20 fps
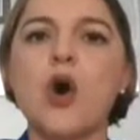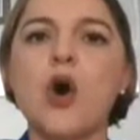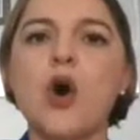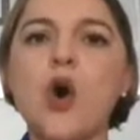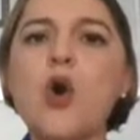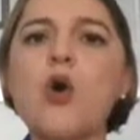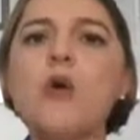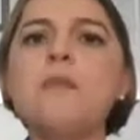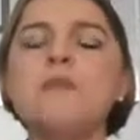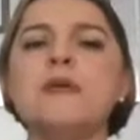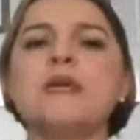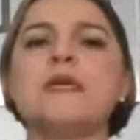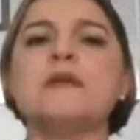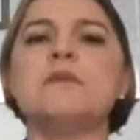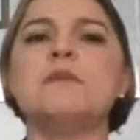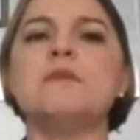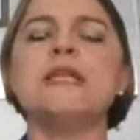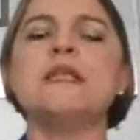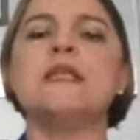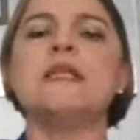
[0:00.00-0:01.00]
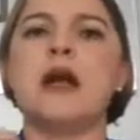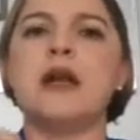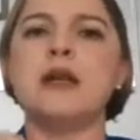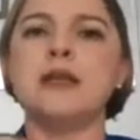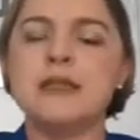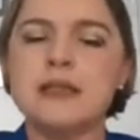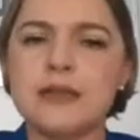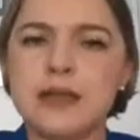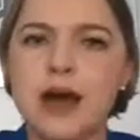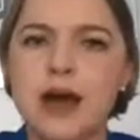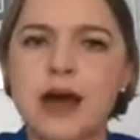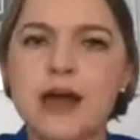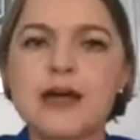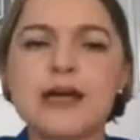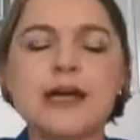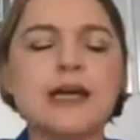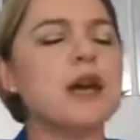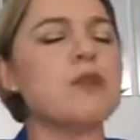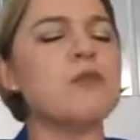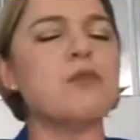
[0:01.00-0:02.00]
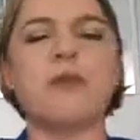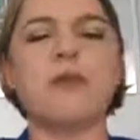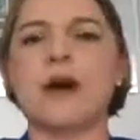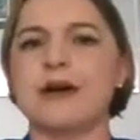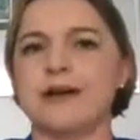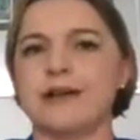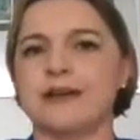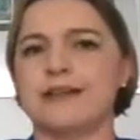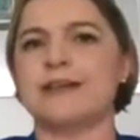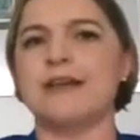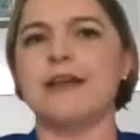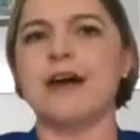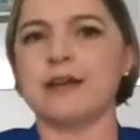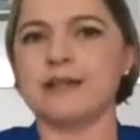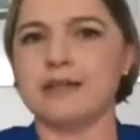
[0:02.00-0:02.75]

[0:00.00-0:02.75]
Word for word: 11 milyar lira kamu bankalarına